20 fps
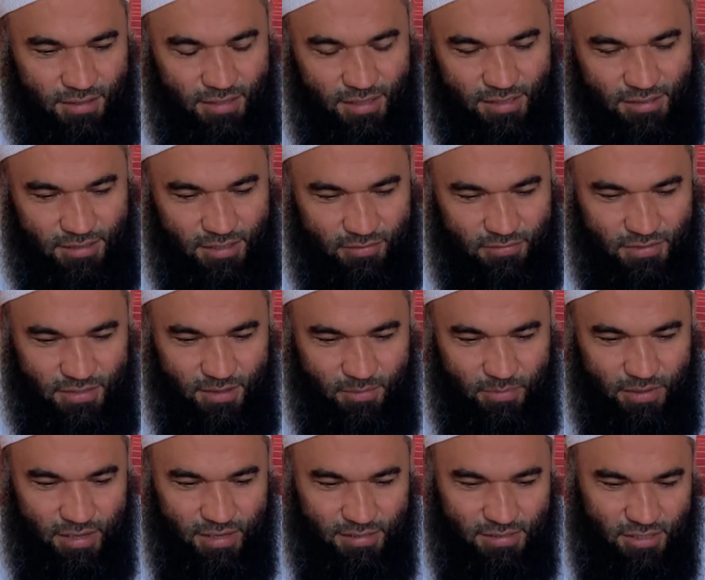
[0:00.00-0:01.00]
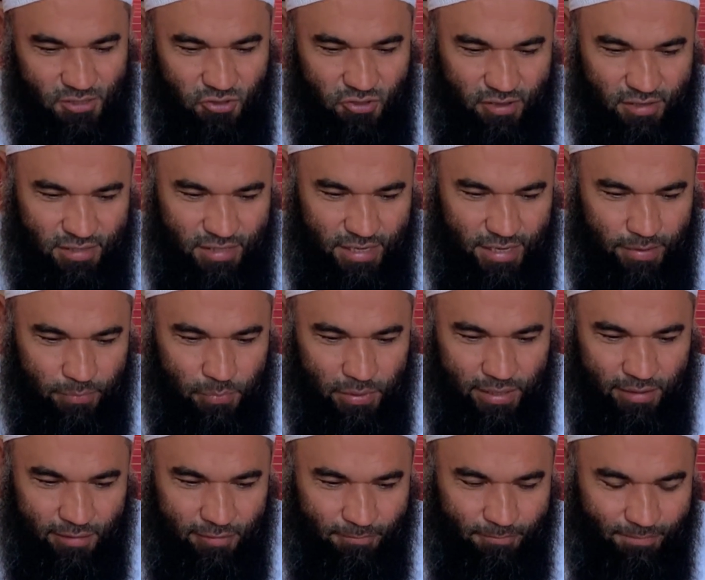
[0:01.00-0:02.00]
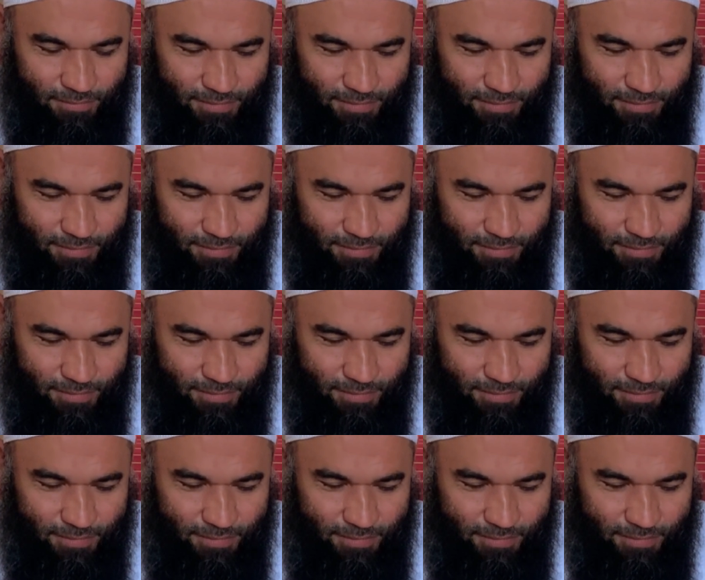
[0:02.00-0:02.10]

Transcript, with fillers: И совсем, как говорится, человек табан.